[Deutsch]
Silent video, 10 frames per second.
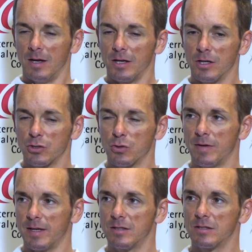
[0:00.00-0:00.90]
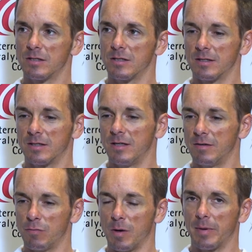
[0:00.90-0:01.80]
Ja, soweit ist
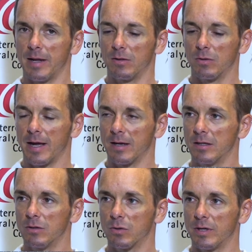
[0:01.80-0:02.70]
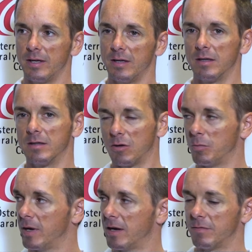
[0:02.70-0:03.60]
die Vorbereitung eigentlich okay. Wir
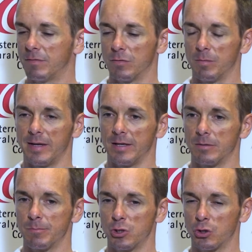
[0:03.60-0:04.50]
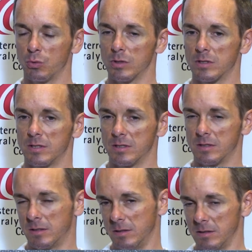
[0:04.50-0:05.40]
haben ja auch von meinem Sturz,
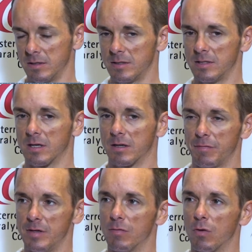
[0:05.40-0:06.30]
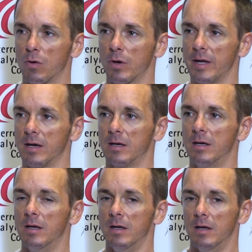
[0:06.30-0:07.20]
jetzt das ist jetzt circa vier Wochen her,
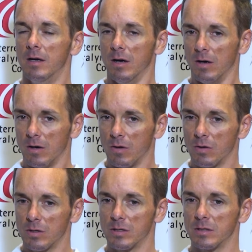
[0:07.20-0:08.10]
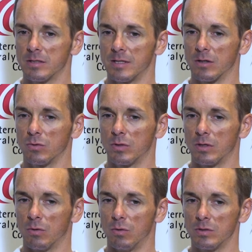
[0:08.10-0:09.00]
auch sehr gut
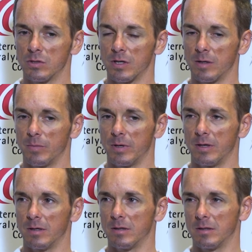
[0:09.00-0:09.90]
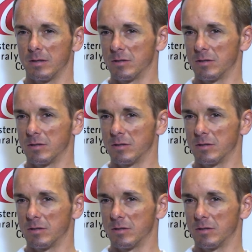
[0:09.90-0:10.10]
erholt, sage ich mal.